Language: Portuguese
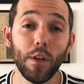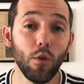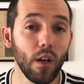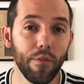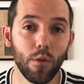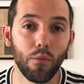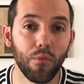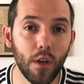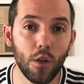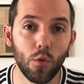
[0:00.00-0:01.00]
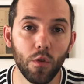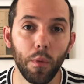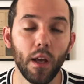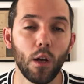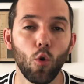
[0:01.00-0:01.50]
eu gravei um vídeo
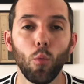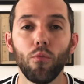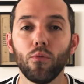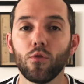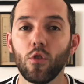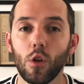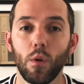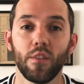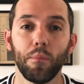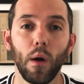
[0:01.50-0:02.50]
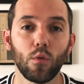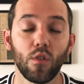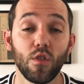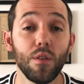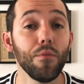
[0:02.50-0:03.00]
explicando como funcionam as
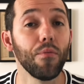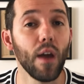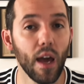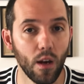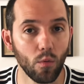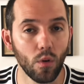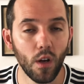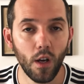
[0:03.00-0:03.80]
pausas de inverno